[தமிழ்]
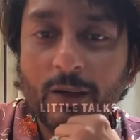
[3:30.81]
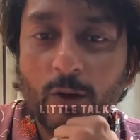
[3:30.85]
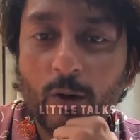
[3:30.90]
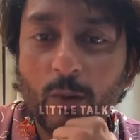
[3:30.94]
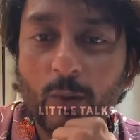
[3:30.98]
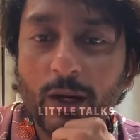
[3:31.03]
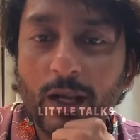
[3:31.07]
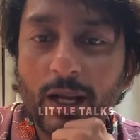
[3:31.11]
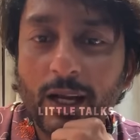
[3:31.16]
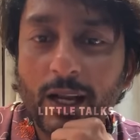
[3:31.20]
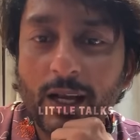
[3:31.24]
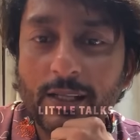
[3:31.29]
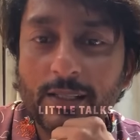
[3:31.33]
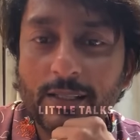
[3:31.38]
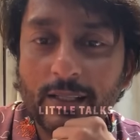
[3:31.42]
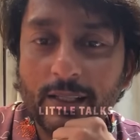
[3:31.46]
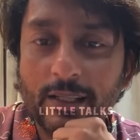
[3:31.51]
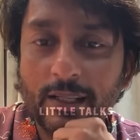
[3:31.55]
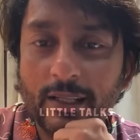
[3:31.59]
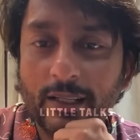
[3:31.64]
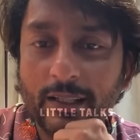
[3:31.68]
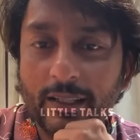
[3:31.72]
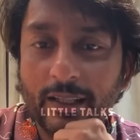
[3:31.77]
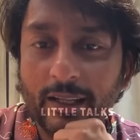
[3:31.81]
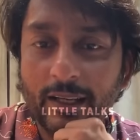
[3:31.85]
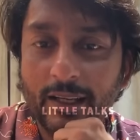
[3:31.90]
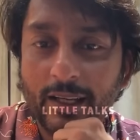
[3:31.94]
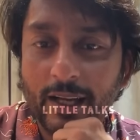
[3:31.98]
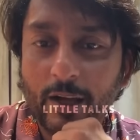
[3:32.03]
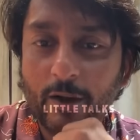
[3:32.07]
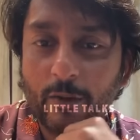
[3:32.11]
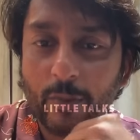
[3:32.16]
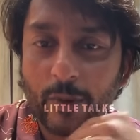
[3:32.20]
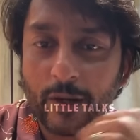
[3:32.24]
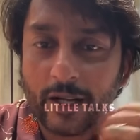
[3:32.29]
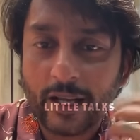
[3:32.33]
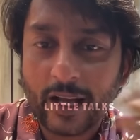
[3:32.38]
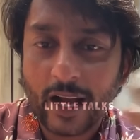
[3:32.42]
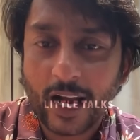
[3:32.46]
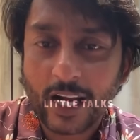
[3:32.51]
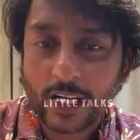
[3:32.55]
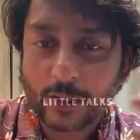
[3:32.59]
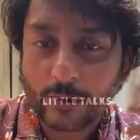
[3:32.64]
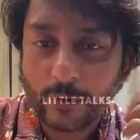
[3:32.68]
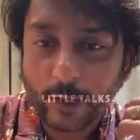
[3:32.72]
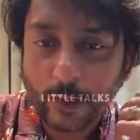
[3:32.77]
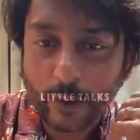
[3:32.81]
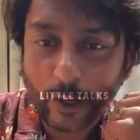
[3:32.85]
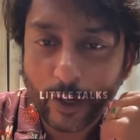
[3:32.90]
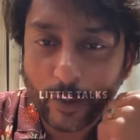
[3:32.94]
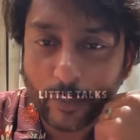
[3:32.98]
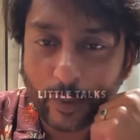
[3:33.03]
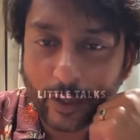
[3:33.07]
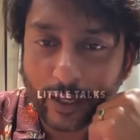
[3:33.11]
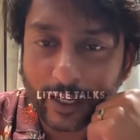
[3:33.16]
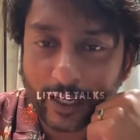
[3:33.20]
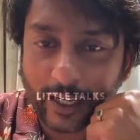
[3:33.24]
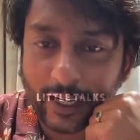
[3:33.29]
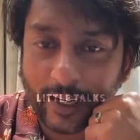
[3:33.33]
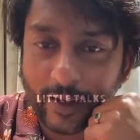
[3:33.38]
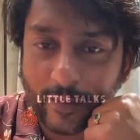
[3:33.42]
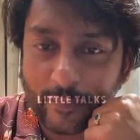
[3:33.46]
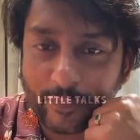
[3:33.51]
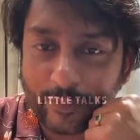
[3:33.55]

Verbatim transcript: ரொம்ப நாள் ஆச்சு இந்த லைவ் பண்ணி அஸ்வினோட பண்ண